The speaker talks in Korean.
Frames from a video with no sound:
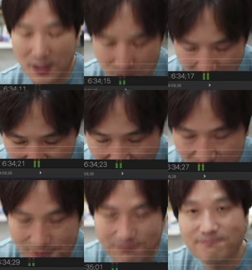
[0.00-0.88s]

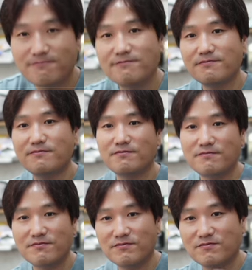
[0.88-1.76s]
감사합니다.
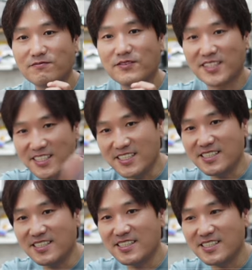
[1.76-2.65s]

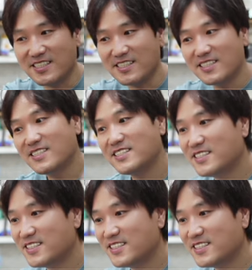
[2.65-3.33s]
끝!